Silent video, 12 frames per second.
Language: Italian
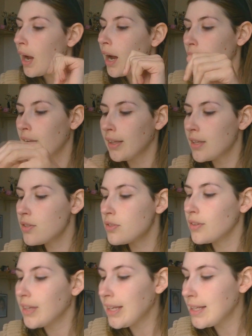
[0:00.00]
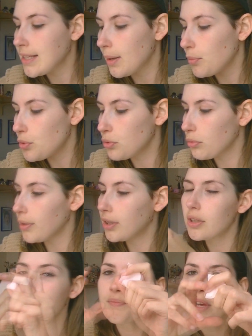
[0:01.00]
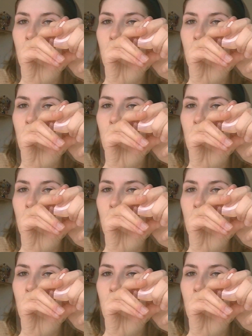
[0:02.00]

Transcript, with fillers: Allora, adesso iniziamo subito.